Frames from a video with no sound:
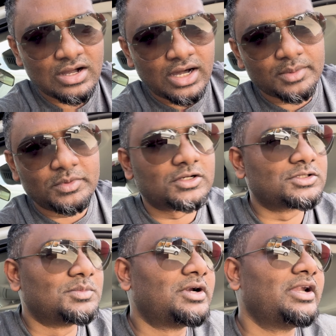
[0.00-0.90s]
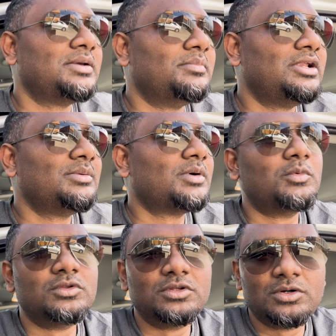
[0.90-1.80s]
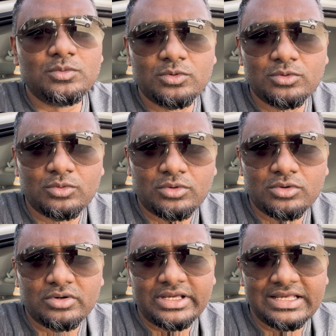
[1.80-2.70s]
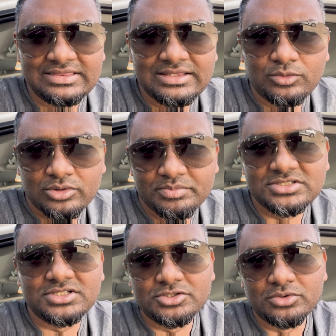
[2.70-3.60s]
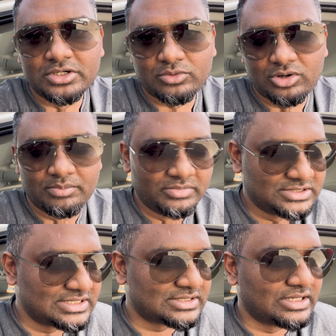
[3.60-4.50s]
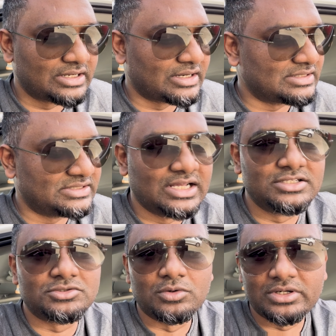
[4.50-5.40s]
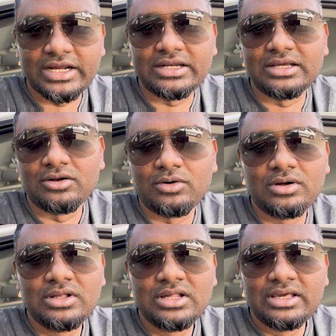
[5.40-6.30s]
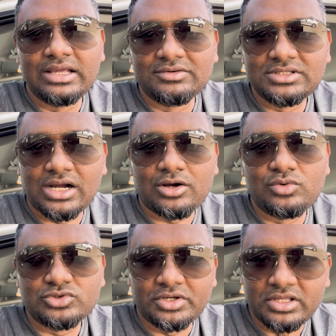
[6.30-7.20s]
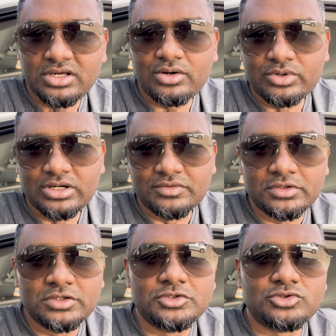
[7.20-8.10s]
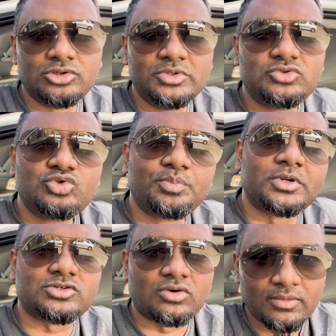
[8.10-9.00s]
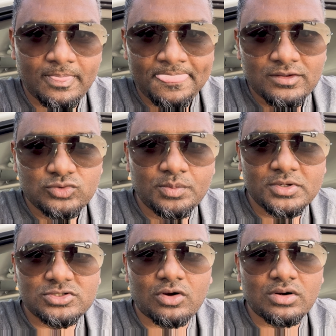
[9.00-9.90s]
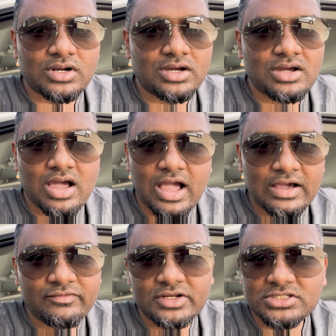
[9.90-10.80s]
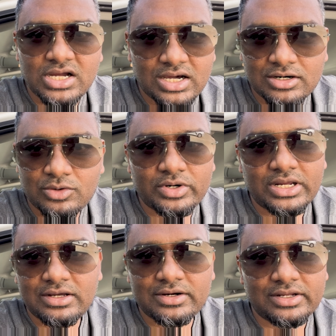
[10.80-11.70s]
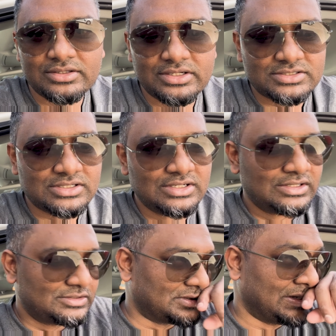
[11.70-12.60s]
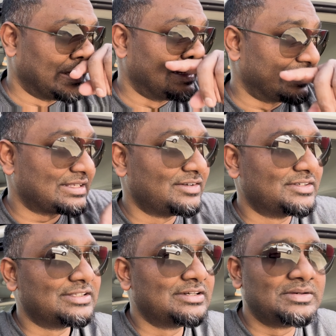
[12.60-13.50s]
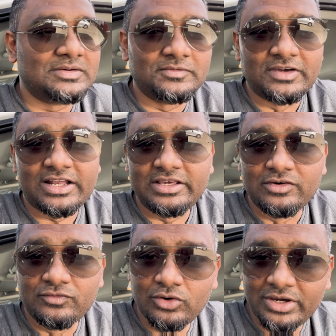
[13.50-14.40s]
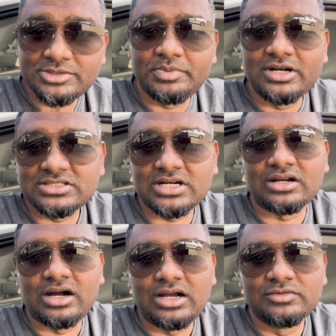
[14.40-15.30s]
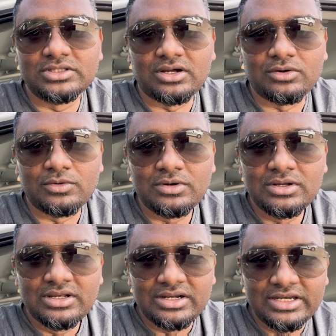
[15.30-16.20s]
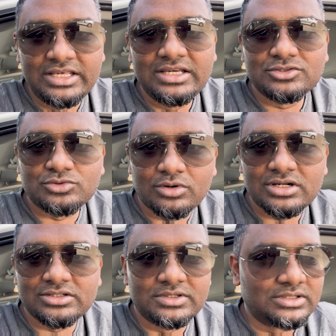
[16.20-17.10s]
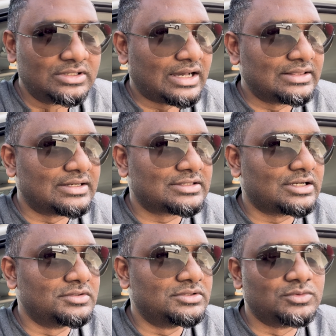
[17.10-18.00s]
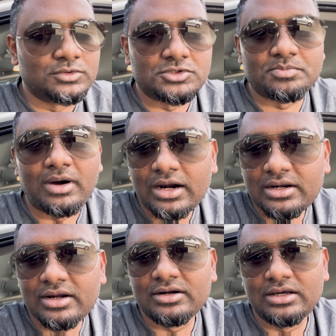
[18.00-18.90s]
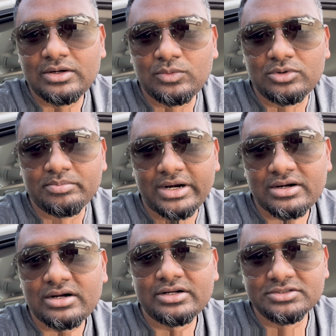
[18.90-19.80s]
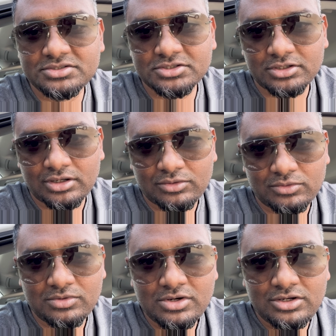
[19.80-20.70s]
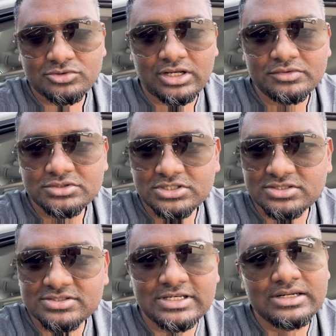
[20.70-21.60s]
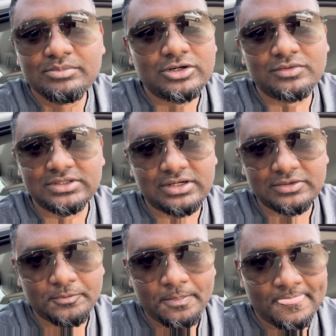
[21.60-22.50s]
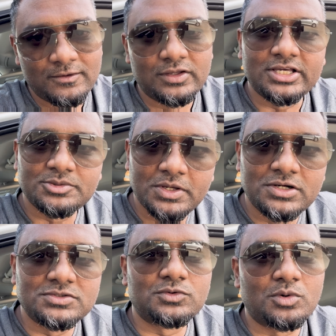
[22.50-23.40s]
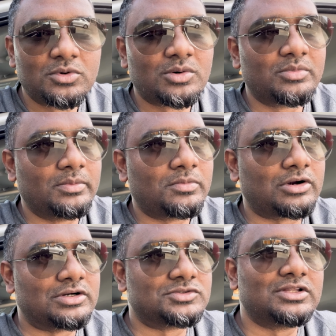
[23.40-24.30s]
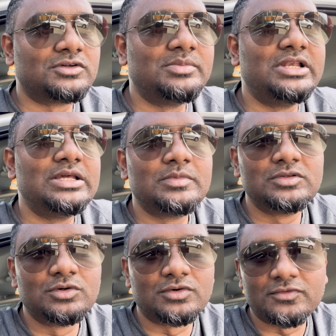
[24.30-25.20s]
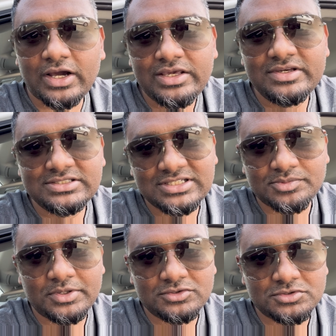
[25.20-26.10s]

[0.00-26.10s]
ஆரம்பிக்கிறதுக்கு முன்னாடி மினிமம் வந்து உங்கள் உங்களோட எந்த ஒரு பிஸ்னஸ் யூனிட் உங்கள் பிஸ்னஸில் இருக்கிற சேல்ஸோ டெக்னிக்கலோ இல்லை வந்து அக்கௌண்ட்ஸோ எதையோ ஒன்றில் வந்து யூ ஷுட் பி சூப்பர் ஸ்ட்ராங் சூப்பர் ஸ்ட்ராங்னா ஆவரேஜாக அறகுறையாலாம் கிடையாது கைஸ் ஸோ நீங்கள் அந்த இடத்துல வந்து வேறு எவ்வளோ எக்ஸ்பீரியன்ஸ்டான ஆள் வந்தாலும் நீங்கள் சொல்கிறது வந்து அந்த இடத்துல வந்து ஒரு ஸ்மார்ட்டான ஒரு பெட்டரான டிசிஷனாக இருக்கும் ஸோ அது வந்து ஜஸ்ட் ஸ்கில் மட்டும் வந்துடாது அது எக்ஸ்பீரியன்ஸும் ரொம்ப ரொம்ப இம்பார்ட்டன்ட் ஸோ அதுக்கு வந்து மினிமம் வந்து ஒரு ஃபைவ் இயர்ஸ் எக்ஸ்பீரியன்ஸ்